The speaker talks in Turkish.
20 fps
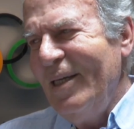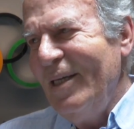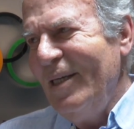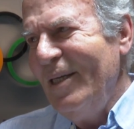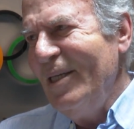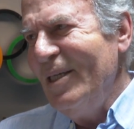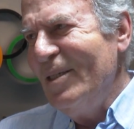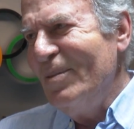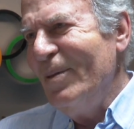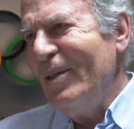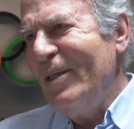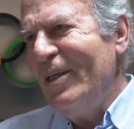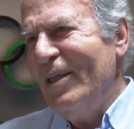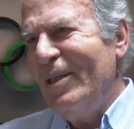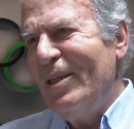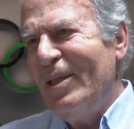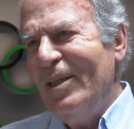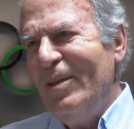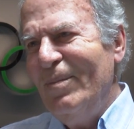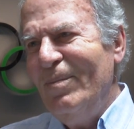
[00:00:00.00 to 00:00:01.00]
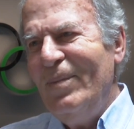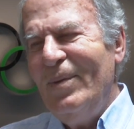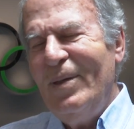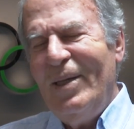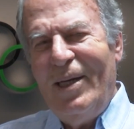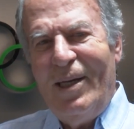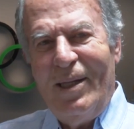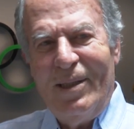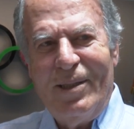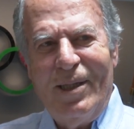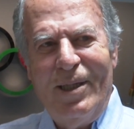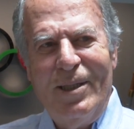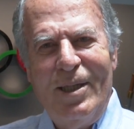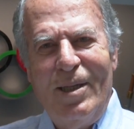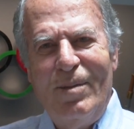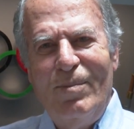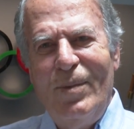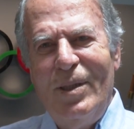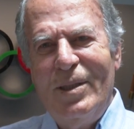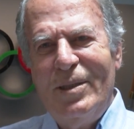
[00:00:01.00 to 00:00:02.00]
hizmet ettiğim 6
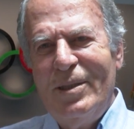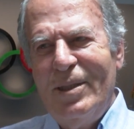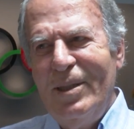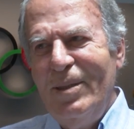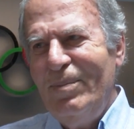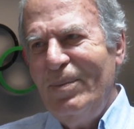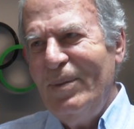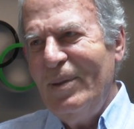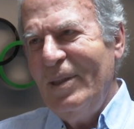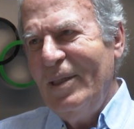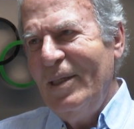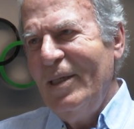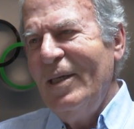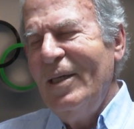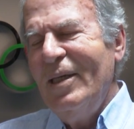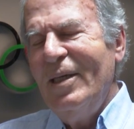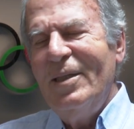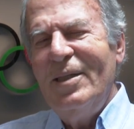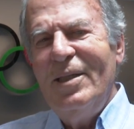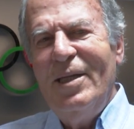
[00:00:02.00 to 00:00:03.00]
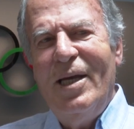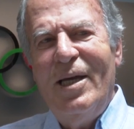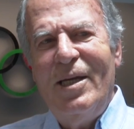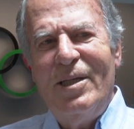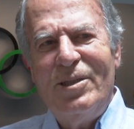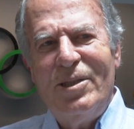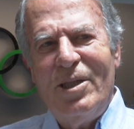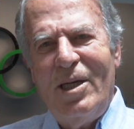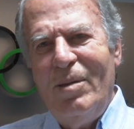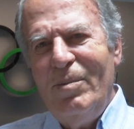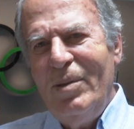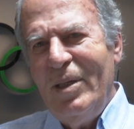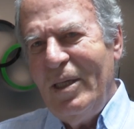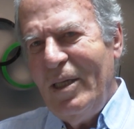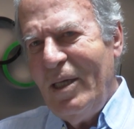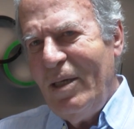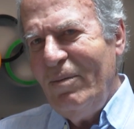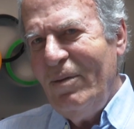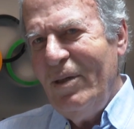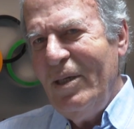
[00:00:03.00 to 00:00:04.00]
aydan başlayıp diğer
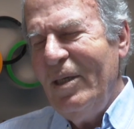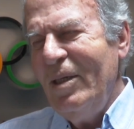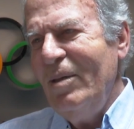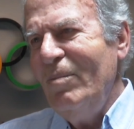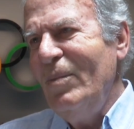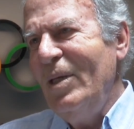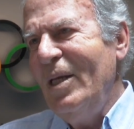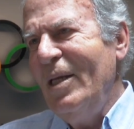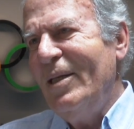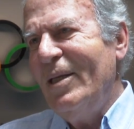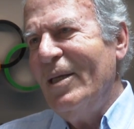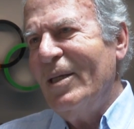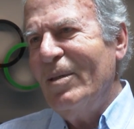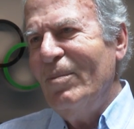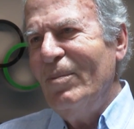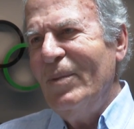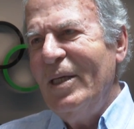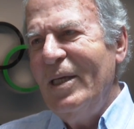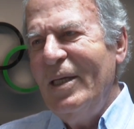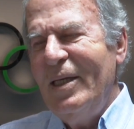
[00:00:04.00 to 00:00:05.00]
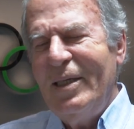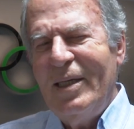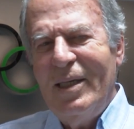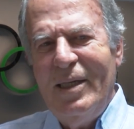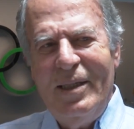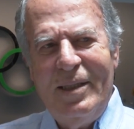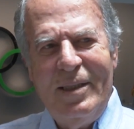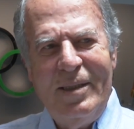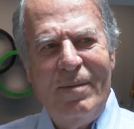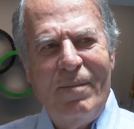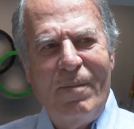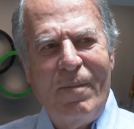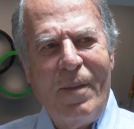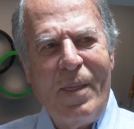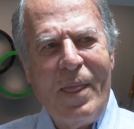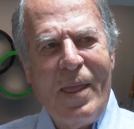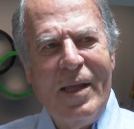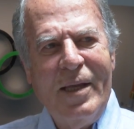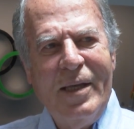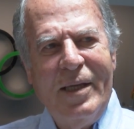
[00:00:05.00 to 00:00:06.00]
camialar ve milli takımla ilgili
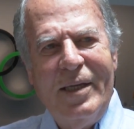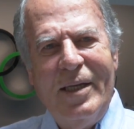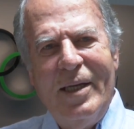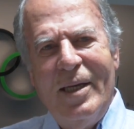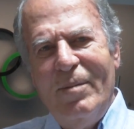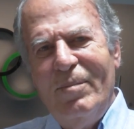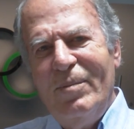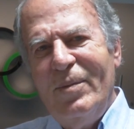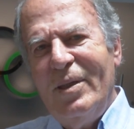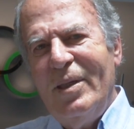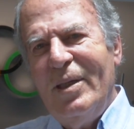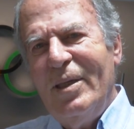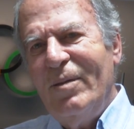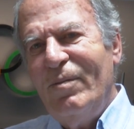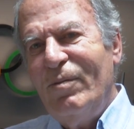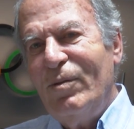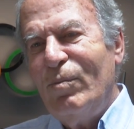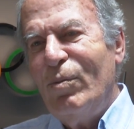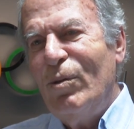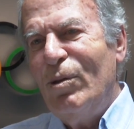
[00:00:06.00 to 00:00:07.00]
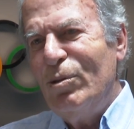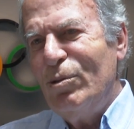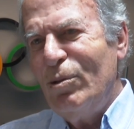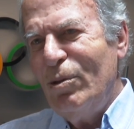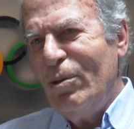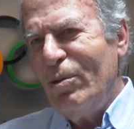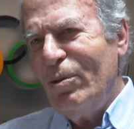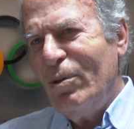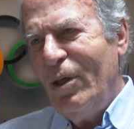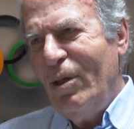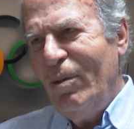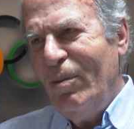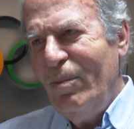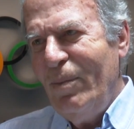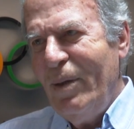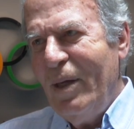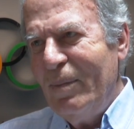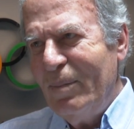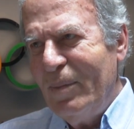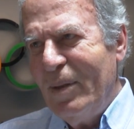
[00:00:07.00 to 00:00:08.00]
hem e, futbolculuk
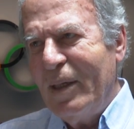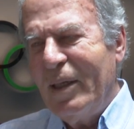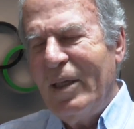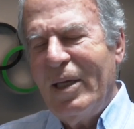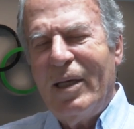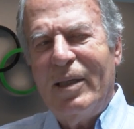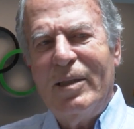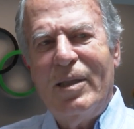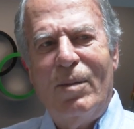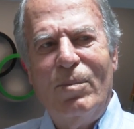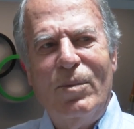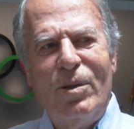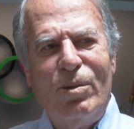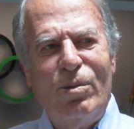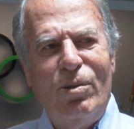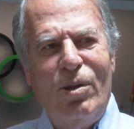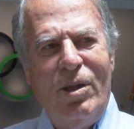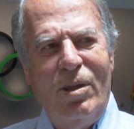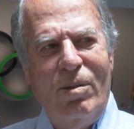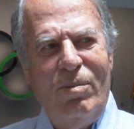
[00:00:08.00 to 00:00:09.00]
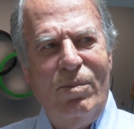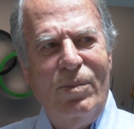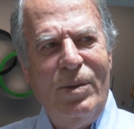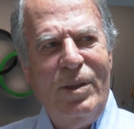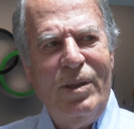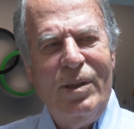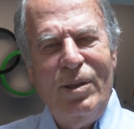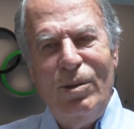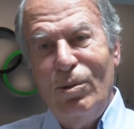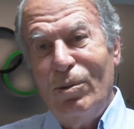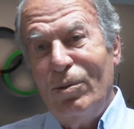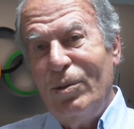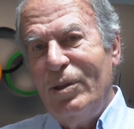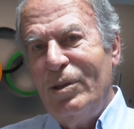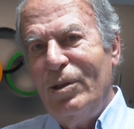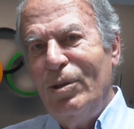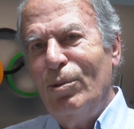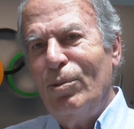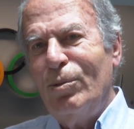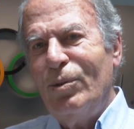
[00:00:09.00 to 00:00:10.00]
dönemi hem teknik adamlık dönemi yurt
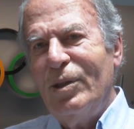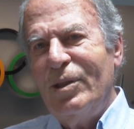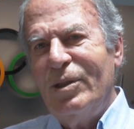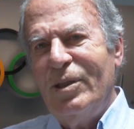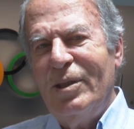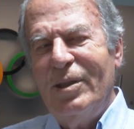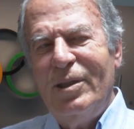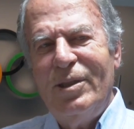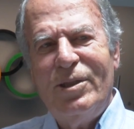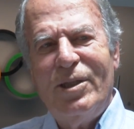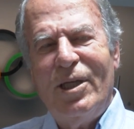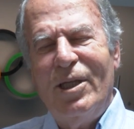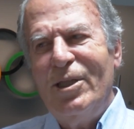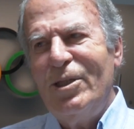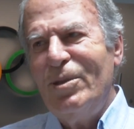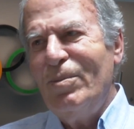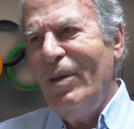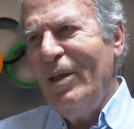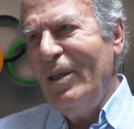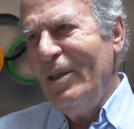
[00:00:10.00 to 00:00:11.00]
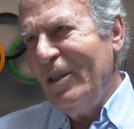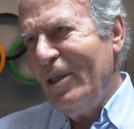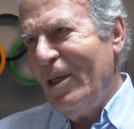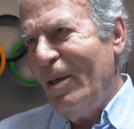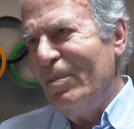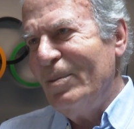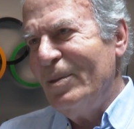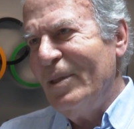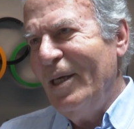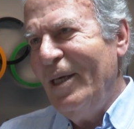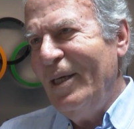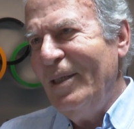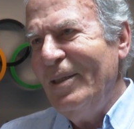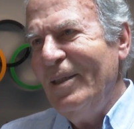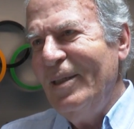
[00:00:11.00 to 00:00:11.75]
içi yurt dışı çalışmalarını kapsayan